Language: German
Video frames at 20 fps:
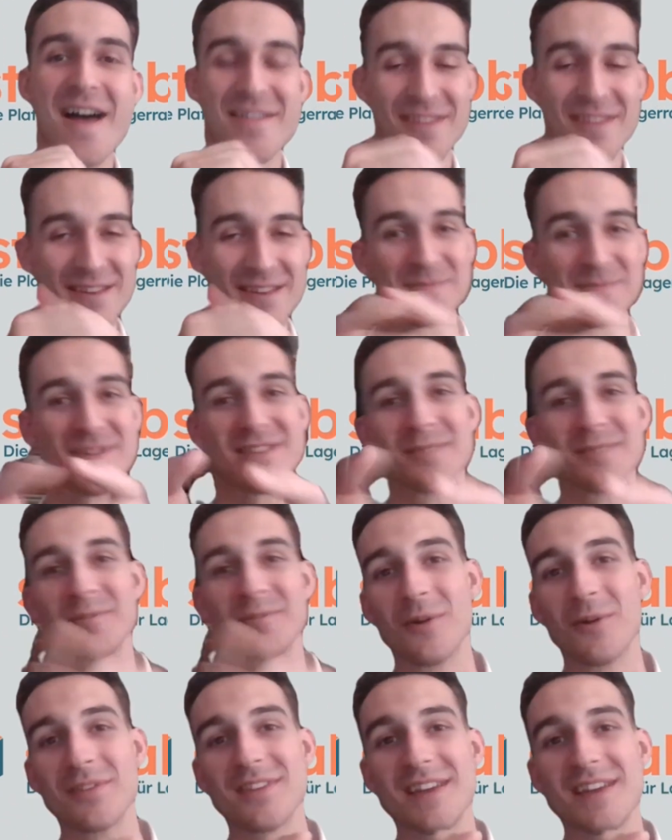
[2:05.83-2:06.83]
Das mit dem
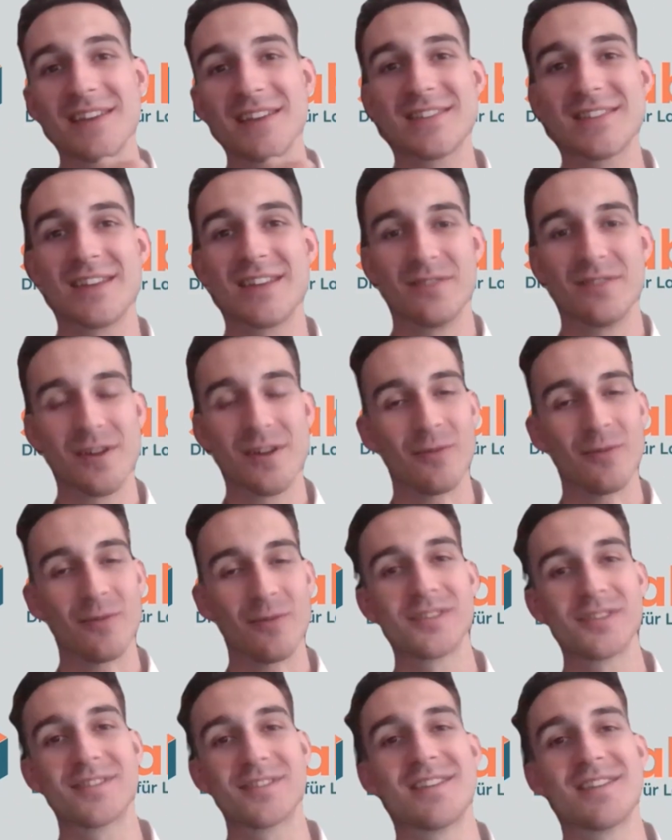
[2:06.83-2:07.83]
Kontext, wir
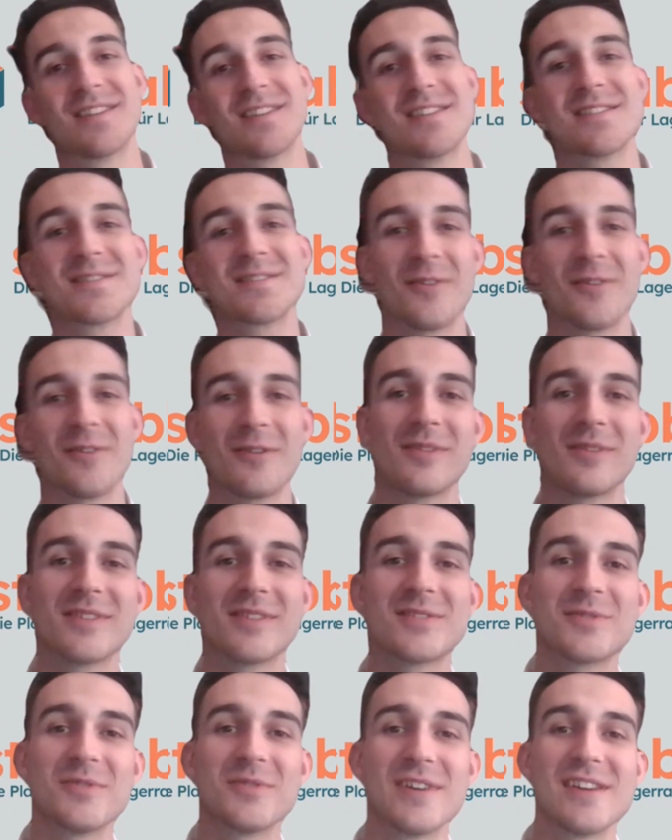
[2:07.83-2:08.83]
wollten Storable
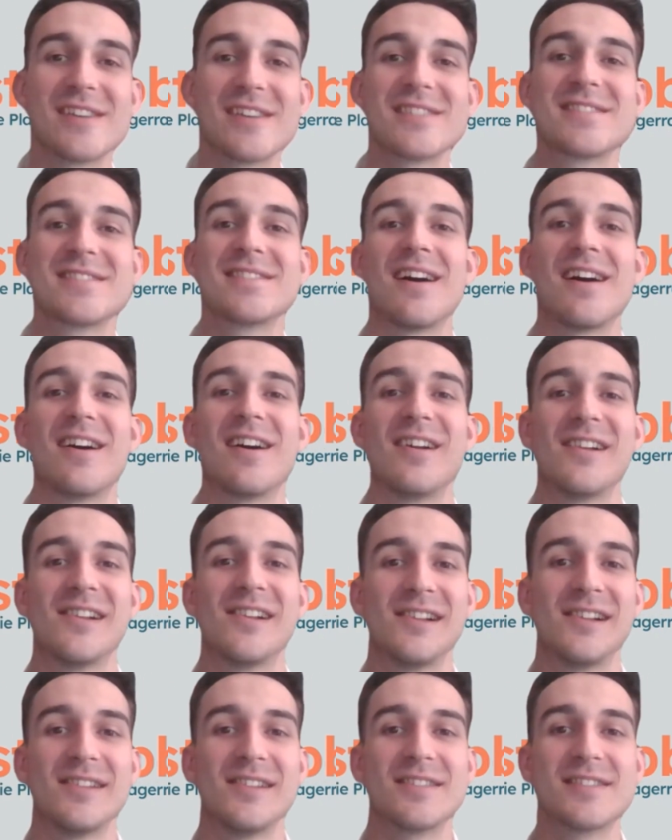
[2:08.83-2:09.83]
zuerst
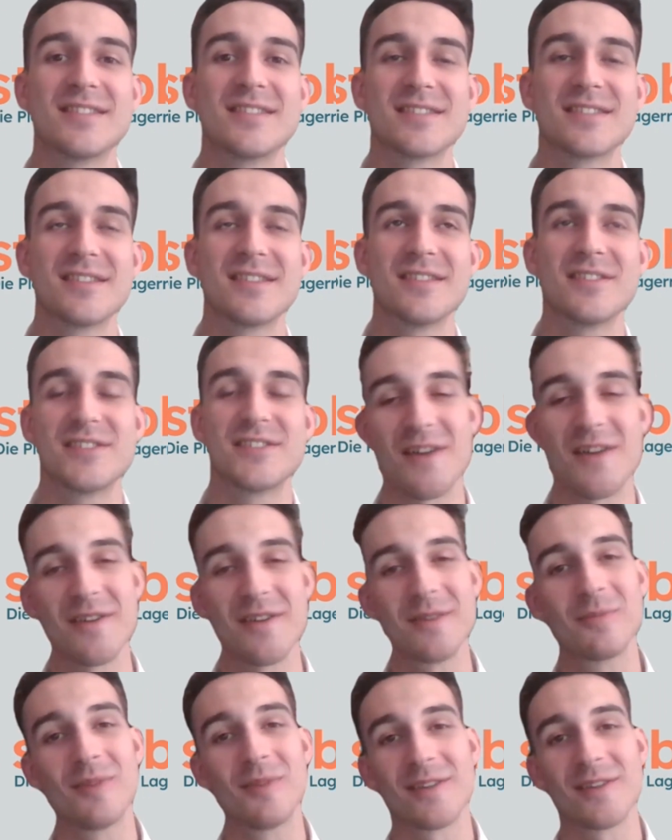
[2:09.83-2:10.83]
als
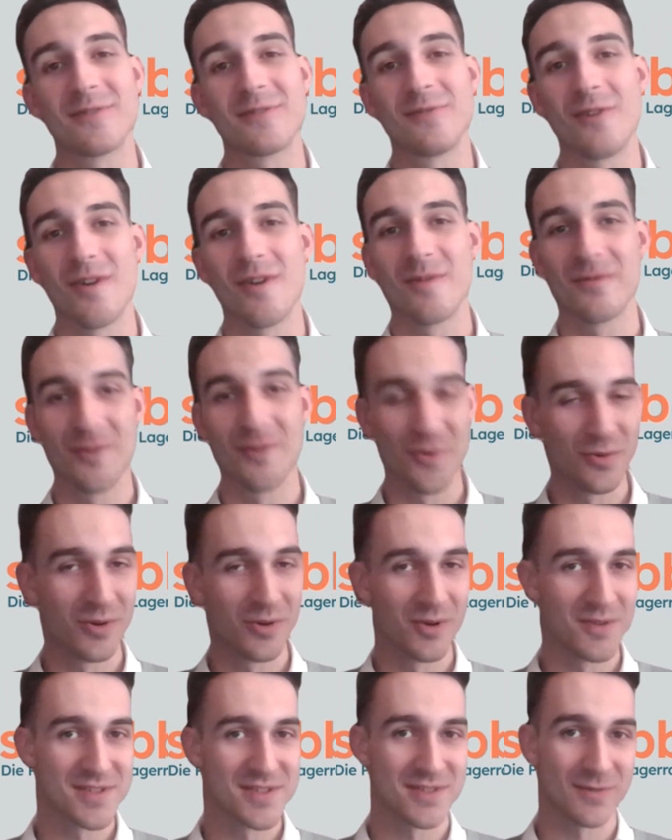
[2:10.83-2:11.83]
Sharing-Plattform für
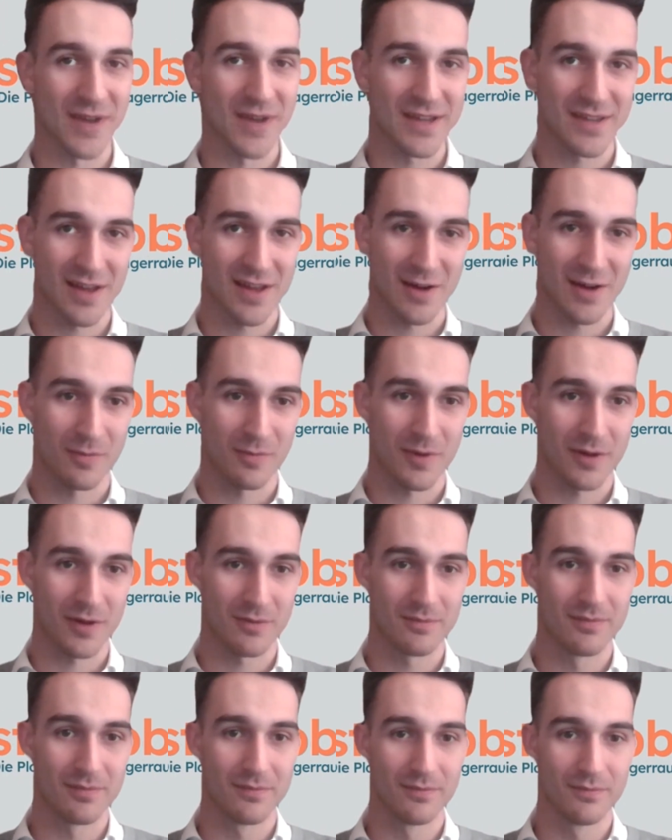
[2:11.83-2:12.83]
ungenutzte Fläche
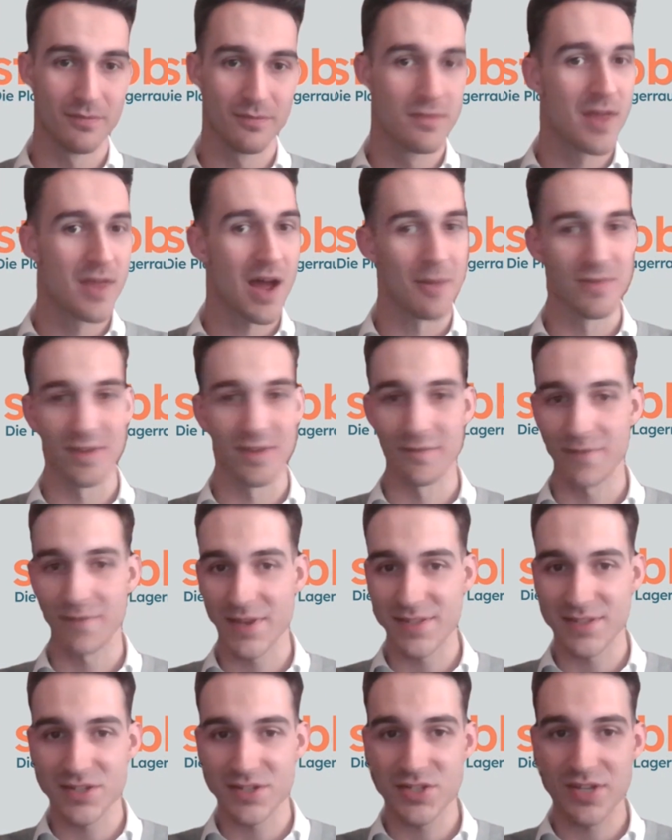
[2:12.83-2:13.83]
aufbauen. Haben dann
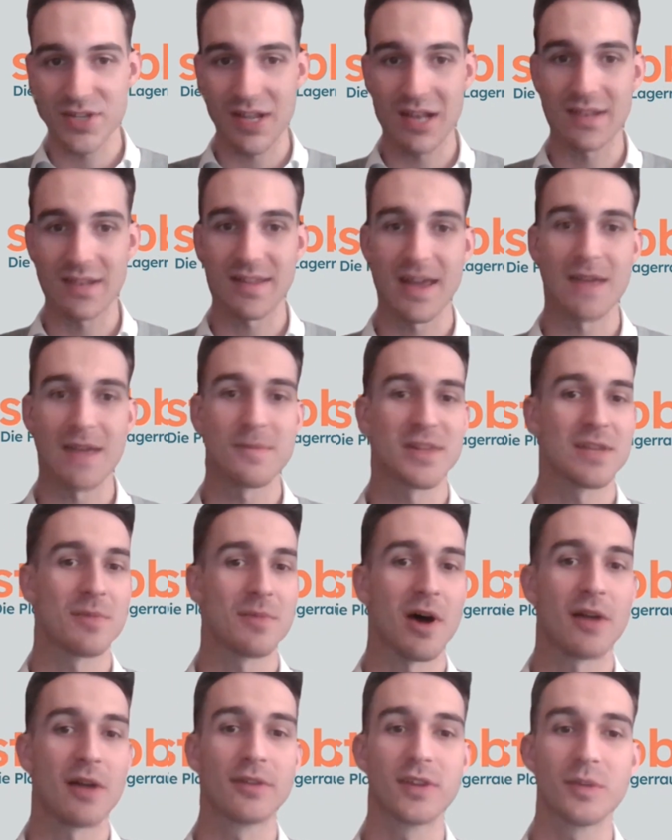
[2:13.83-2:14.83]
festgestellt, hey, mit dem
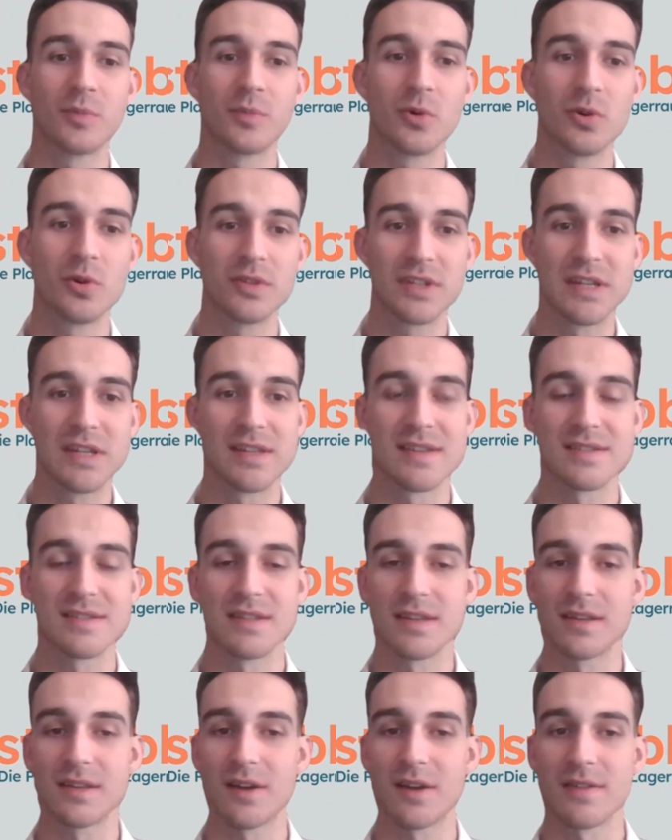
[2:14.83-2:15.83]
Angebot geht das
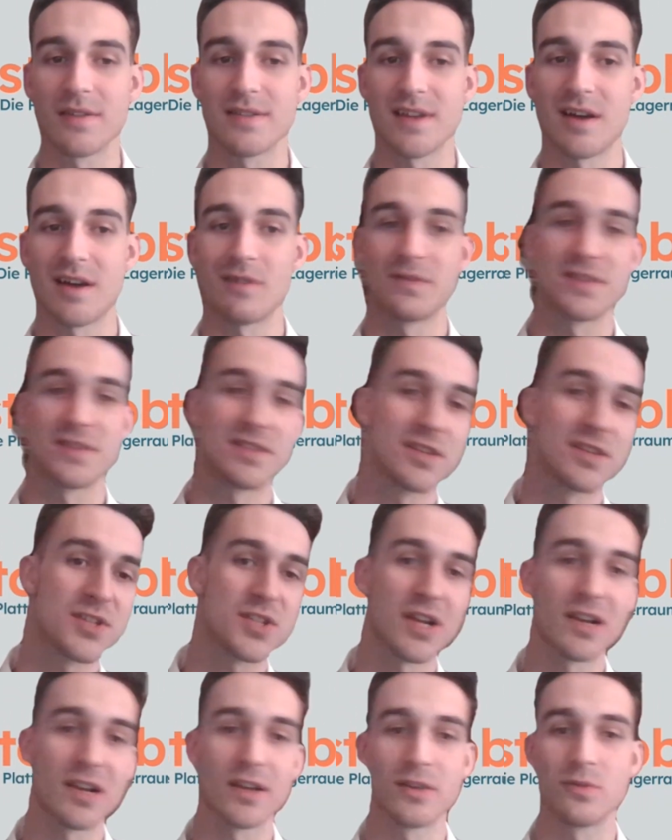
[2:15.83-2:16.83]
nicht ganz auf, ist nicht
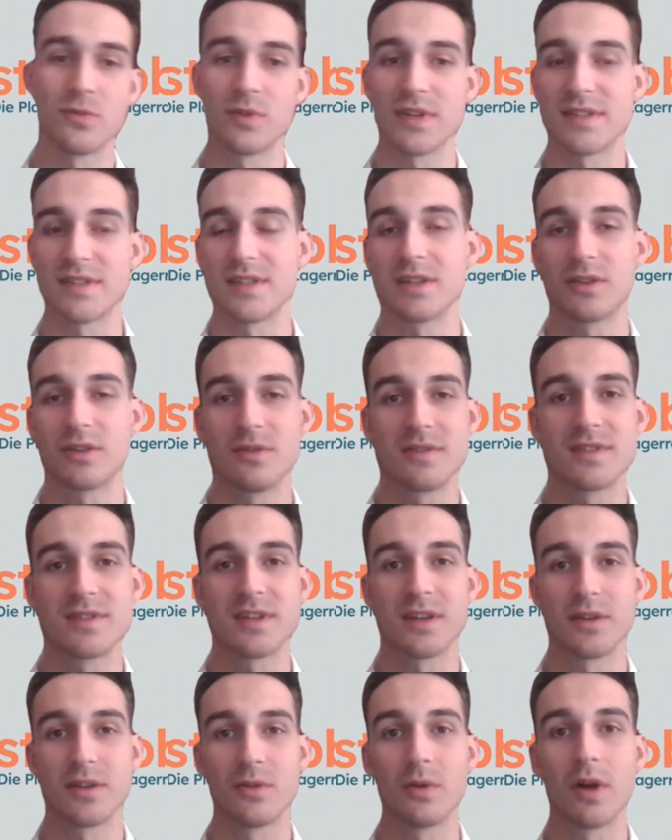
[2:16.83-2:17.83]
schnell genug, ist nicht
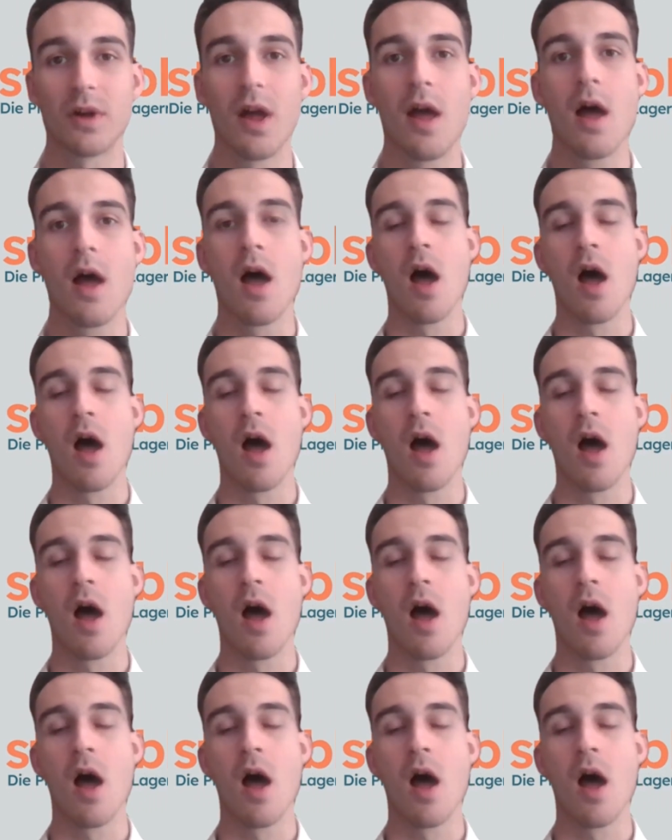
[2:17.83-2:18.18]
günstig genug.